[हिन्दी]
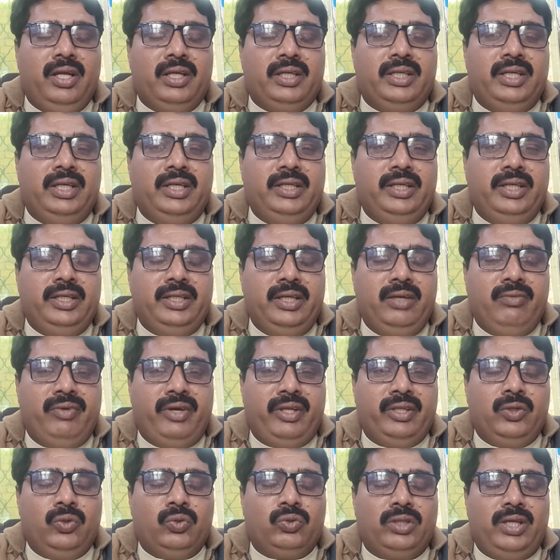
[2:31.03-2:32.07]
के लिए ये
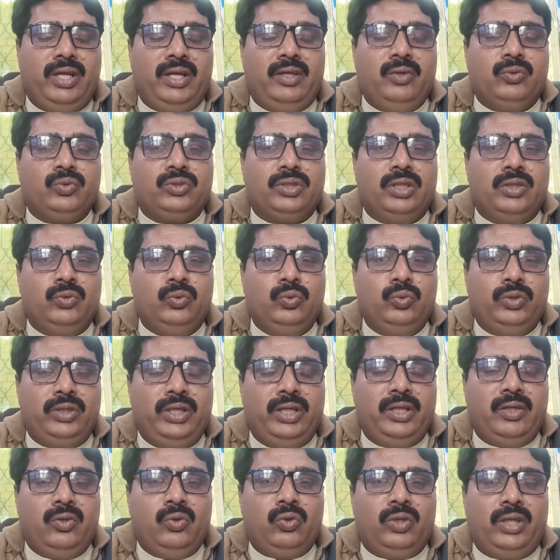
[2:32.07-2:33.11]
फ़ायदा होता है कि उसका दूध
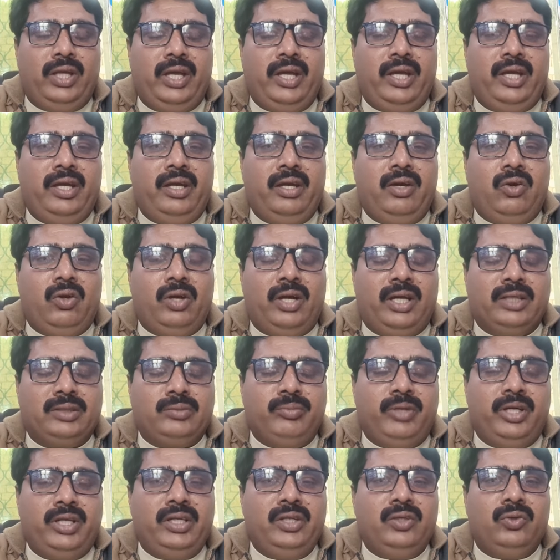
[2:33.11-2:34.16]
ठीक होता है और
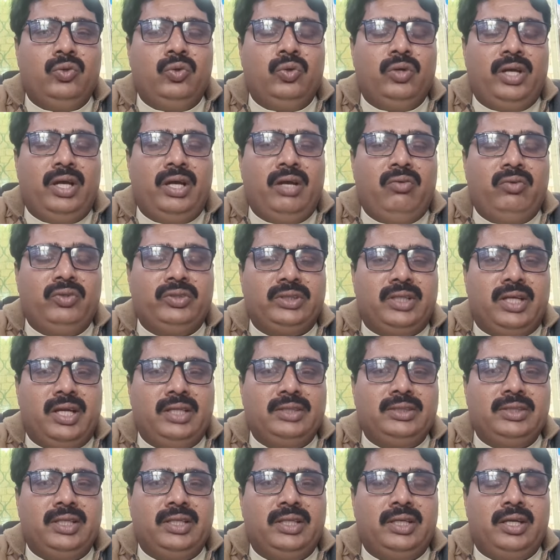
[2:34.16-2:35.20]
हाजमा ठीक होगा वो चारा
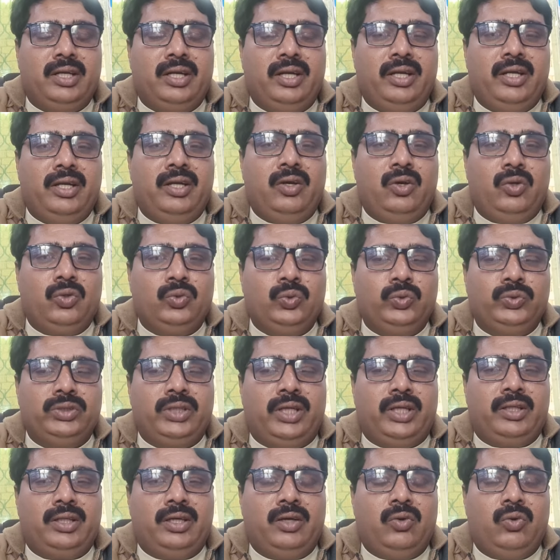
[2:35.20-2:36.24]
ज़्यादा खाएगा और दूध
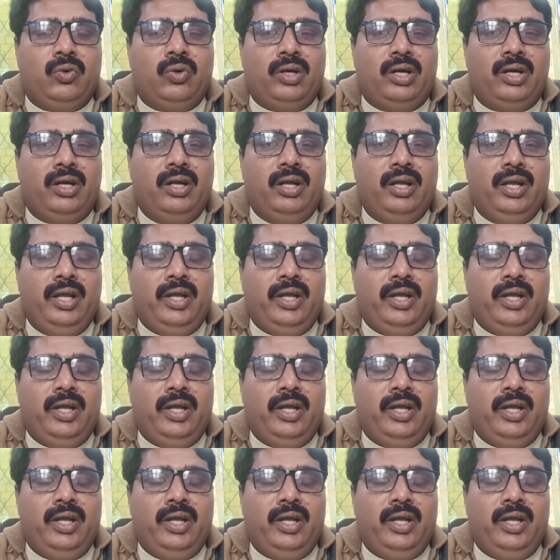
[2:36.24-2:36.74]
ज़्यादा होगा